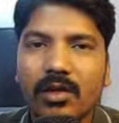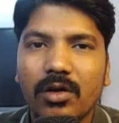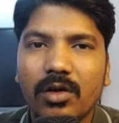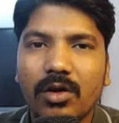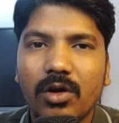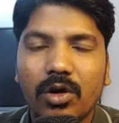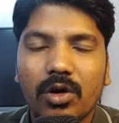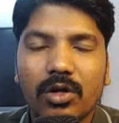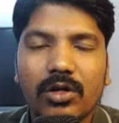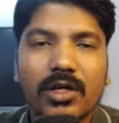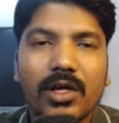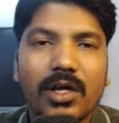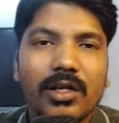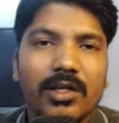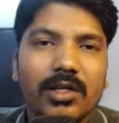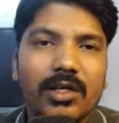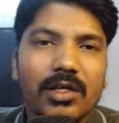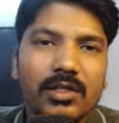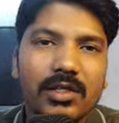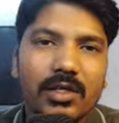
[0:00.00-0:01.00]
और कल
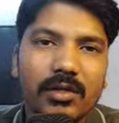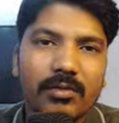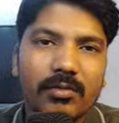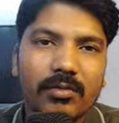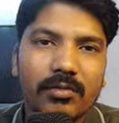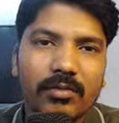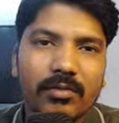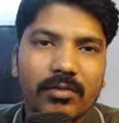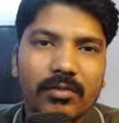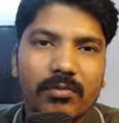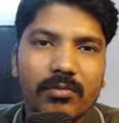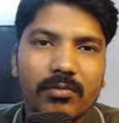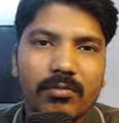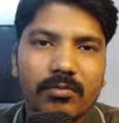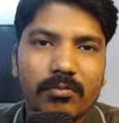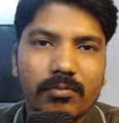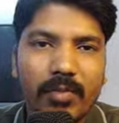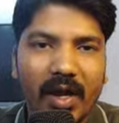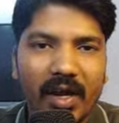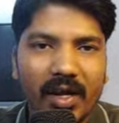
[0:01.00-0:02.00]
के दिन
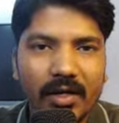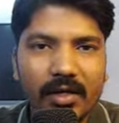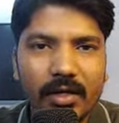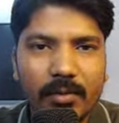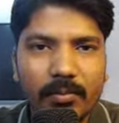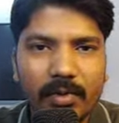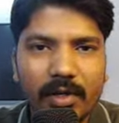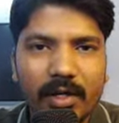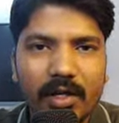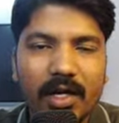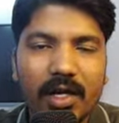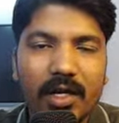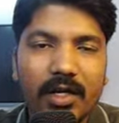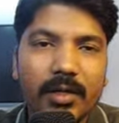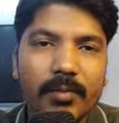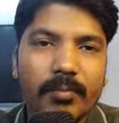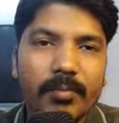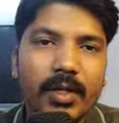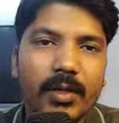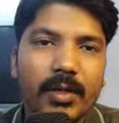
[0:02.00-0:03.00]
बैंक निफ्टी या
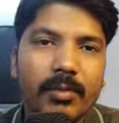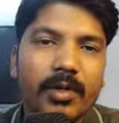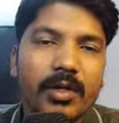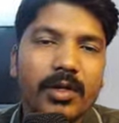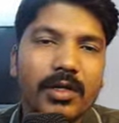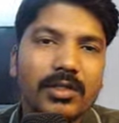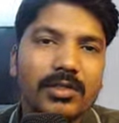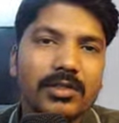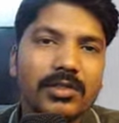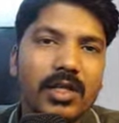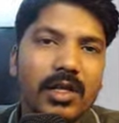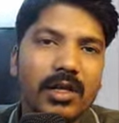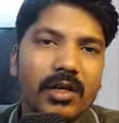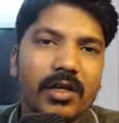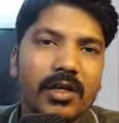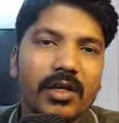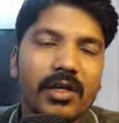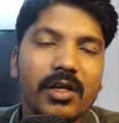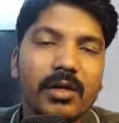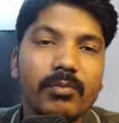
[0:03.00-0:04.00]
निफ्टी में किस
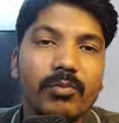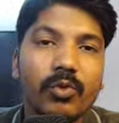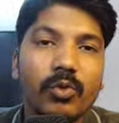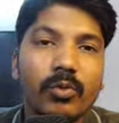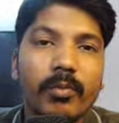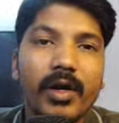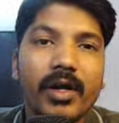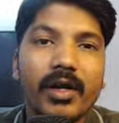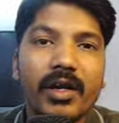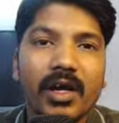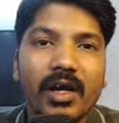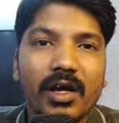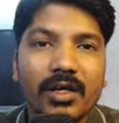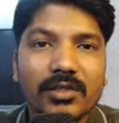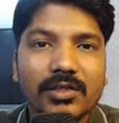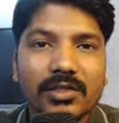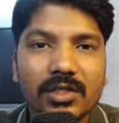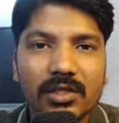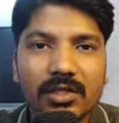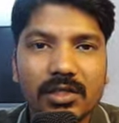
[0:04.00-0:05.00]
तरीके के मूवमेंट आ
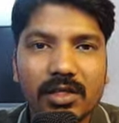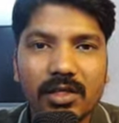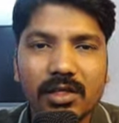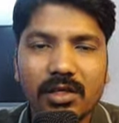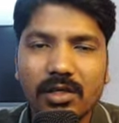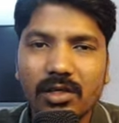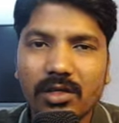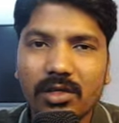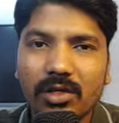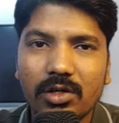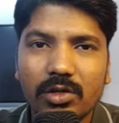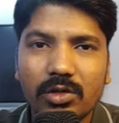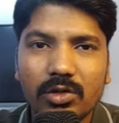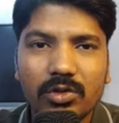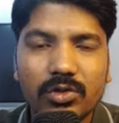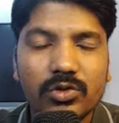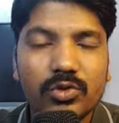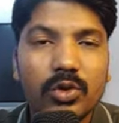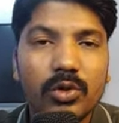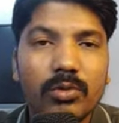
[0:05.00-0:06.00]
सकते हैं
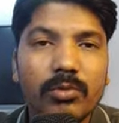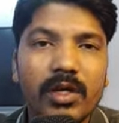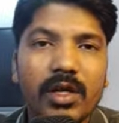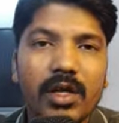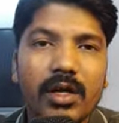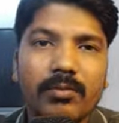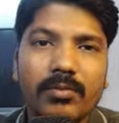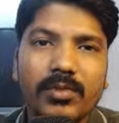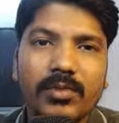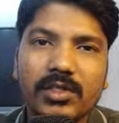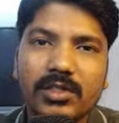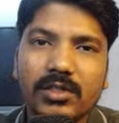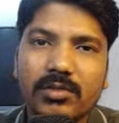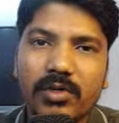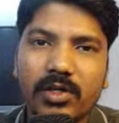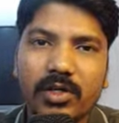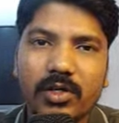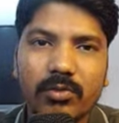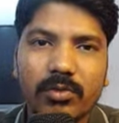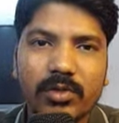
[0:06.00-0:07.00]
उसको भी हम इस
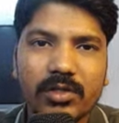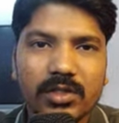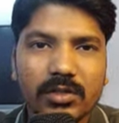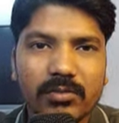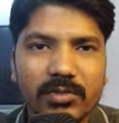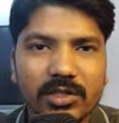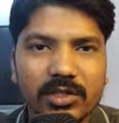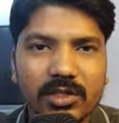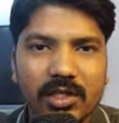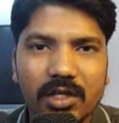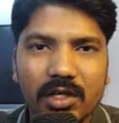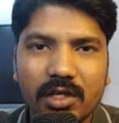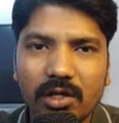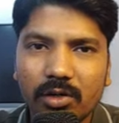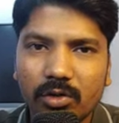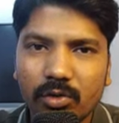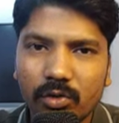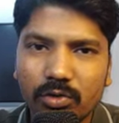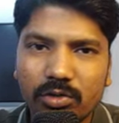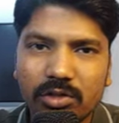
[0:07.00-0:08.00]
वीडियो में समझने
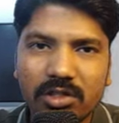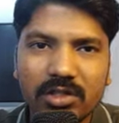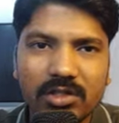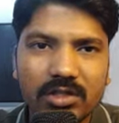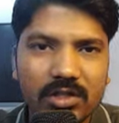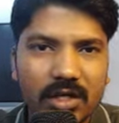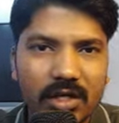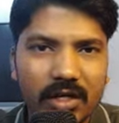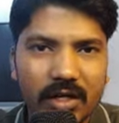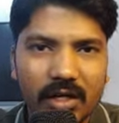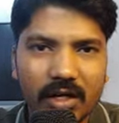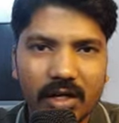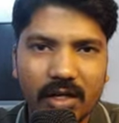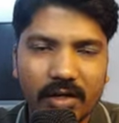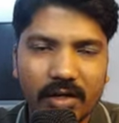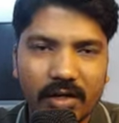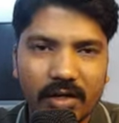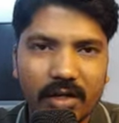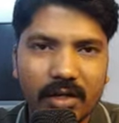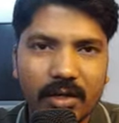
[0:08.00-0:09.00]
की कोशिश करेंगे
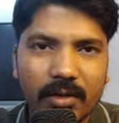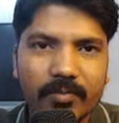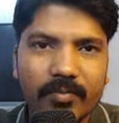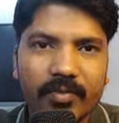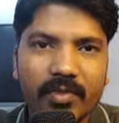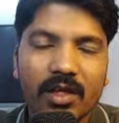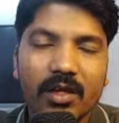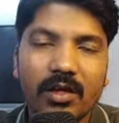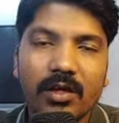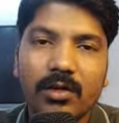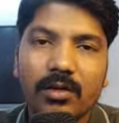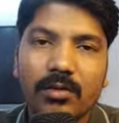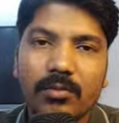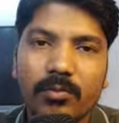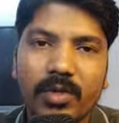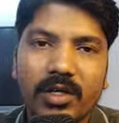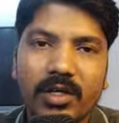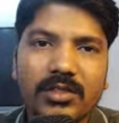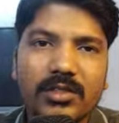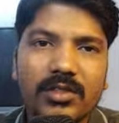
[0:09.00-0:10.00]
ठीक
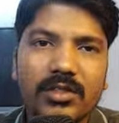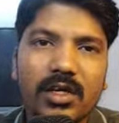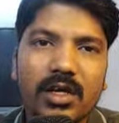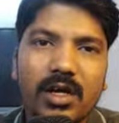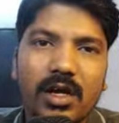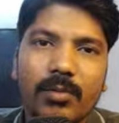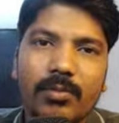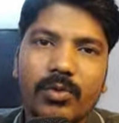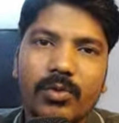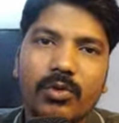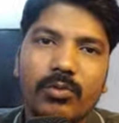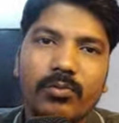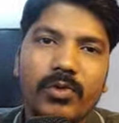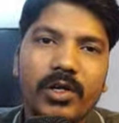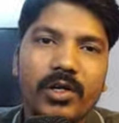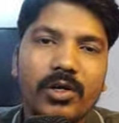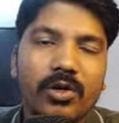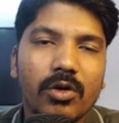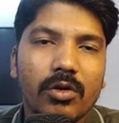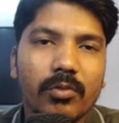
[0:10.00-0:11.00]
है बस आपको
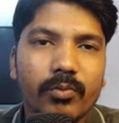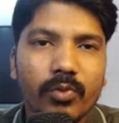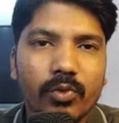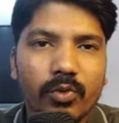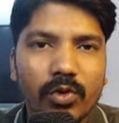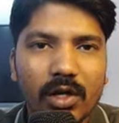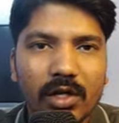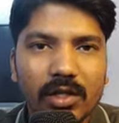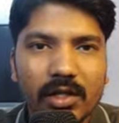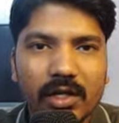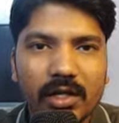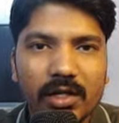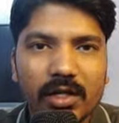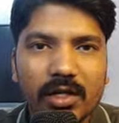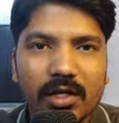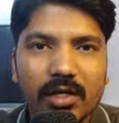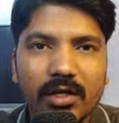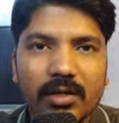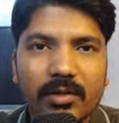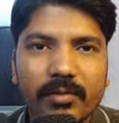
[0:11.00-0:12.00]
वीडियो को पूरा देखना
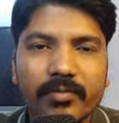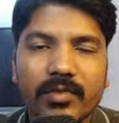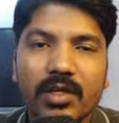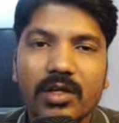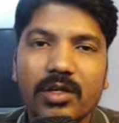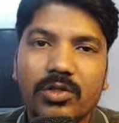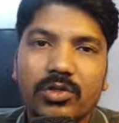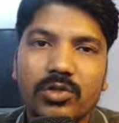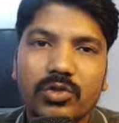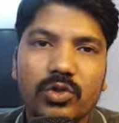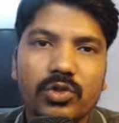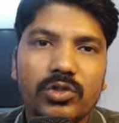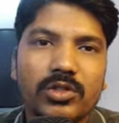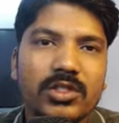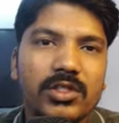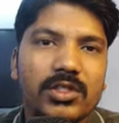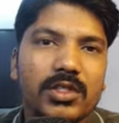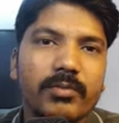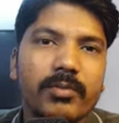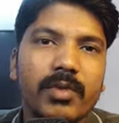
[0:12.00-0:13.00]
है जो
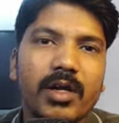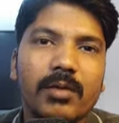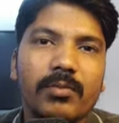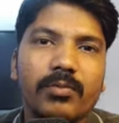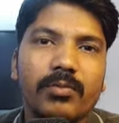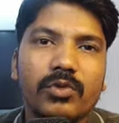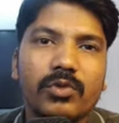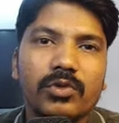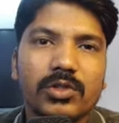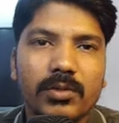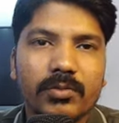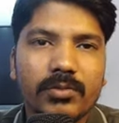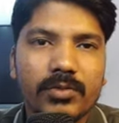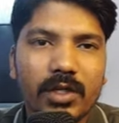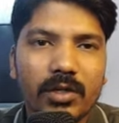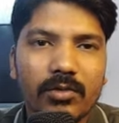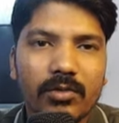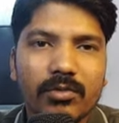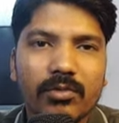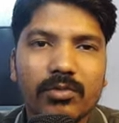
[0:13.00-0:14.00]
चीज़ें मैं आपको
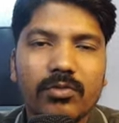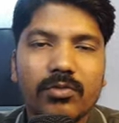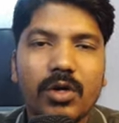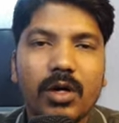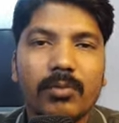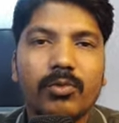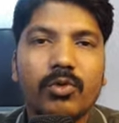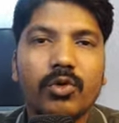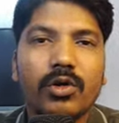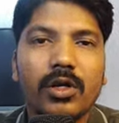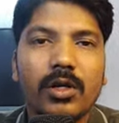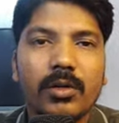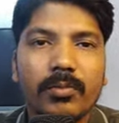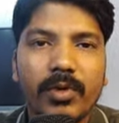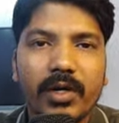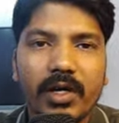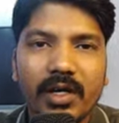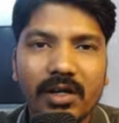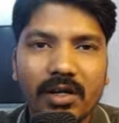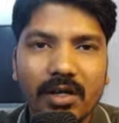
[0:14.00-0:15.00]
समझाऊं वो आपको
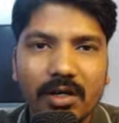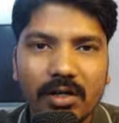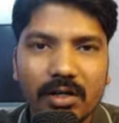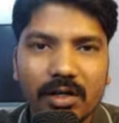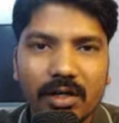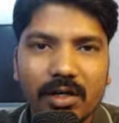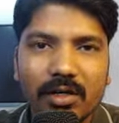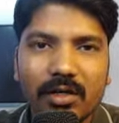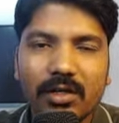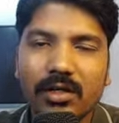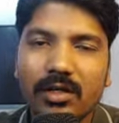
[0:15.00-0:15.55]
रिपीट करना है